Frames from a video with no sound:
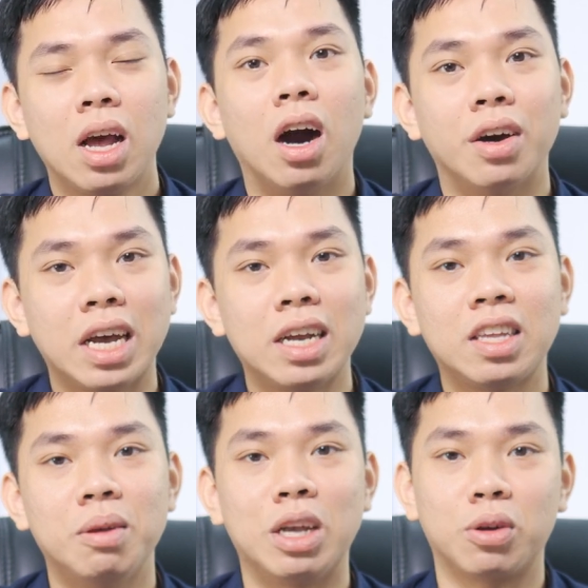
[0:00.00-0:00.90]
Ở đây
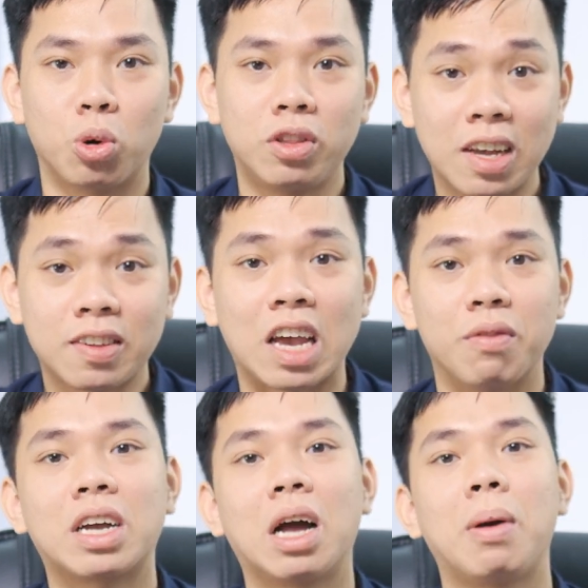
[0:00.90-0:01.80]
thì mình muốn chia sẻ
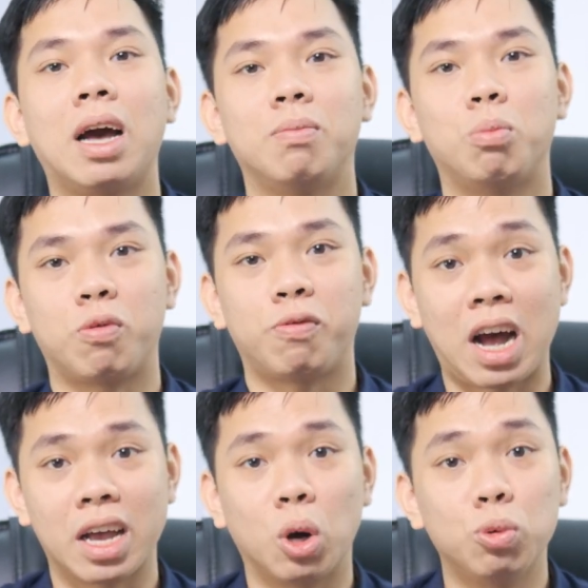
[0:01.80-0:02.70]
với các bạn một
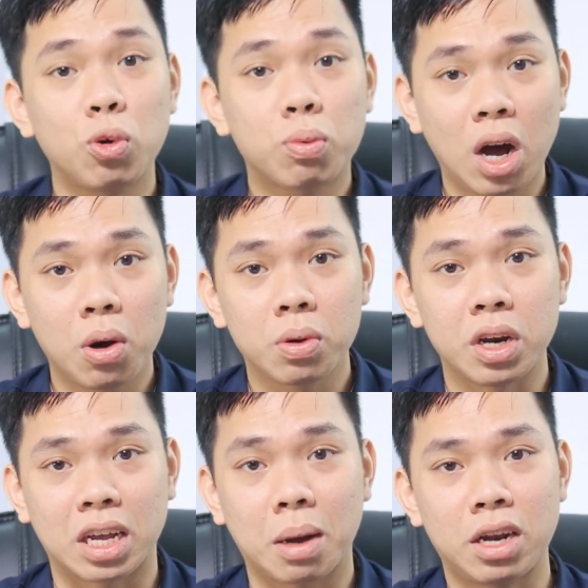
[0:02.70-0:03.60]
vài cấu trúc câu
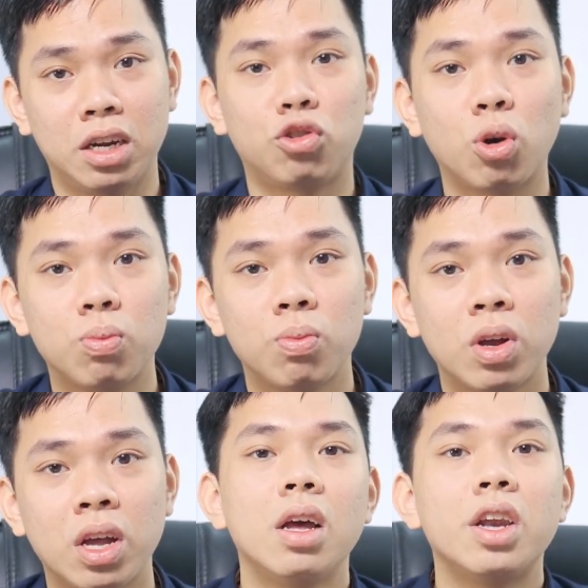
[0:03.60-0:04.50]
để các bạn ứng dụng.
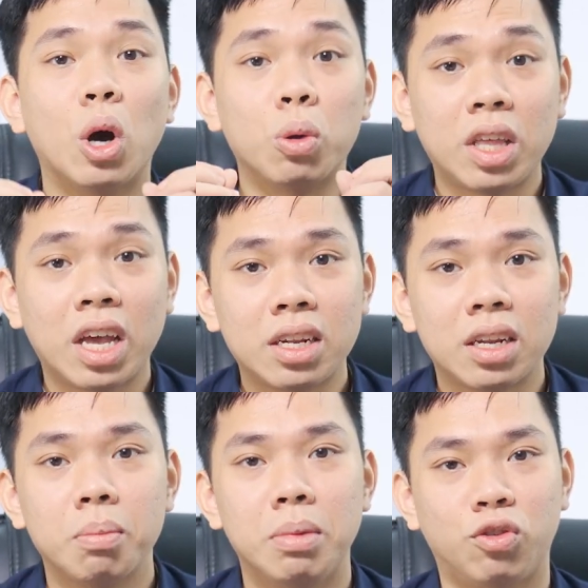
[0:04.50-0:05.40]
Đầu
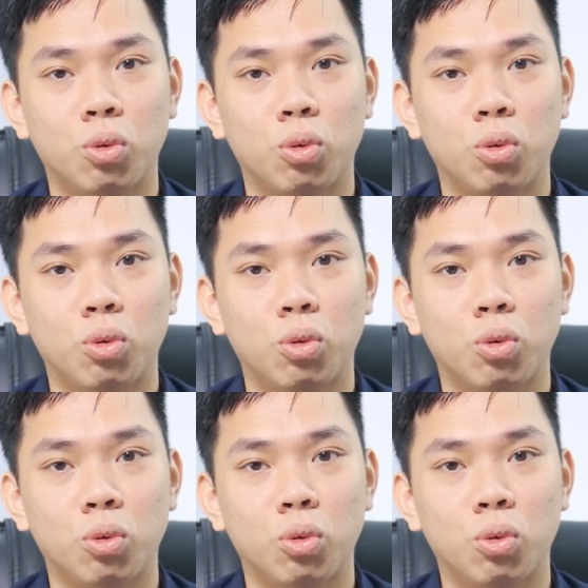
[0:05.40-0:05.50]
tiên, mình